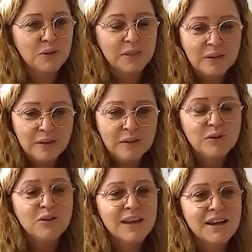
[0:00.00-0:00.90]
de
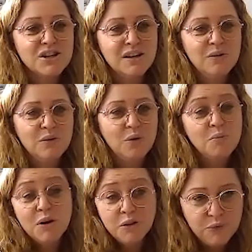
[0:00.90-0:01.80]
s'engager au
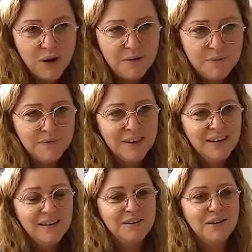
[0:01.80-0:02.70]
moins une fois
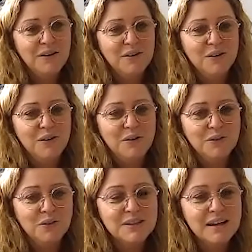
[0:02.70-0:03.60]
euh,
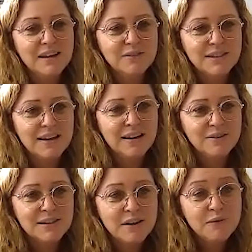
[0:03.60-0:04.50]
dans,
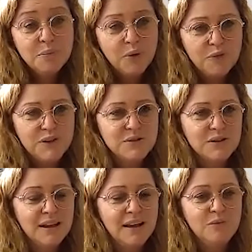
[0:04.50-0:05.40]
sa, vie
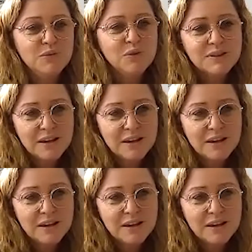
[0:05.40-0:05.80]
professionnelle ou dans,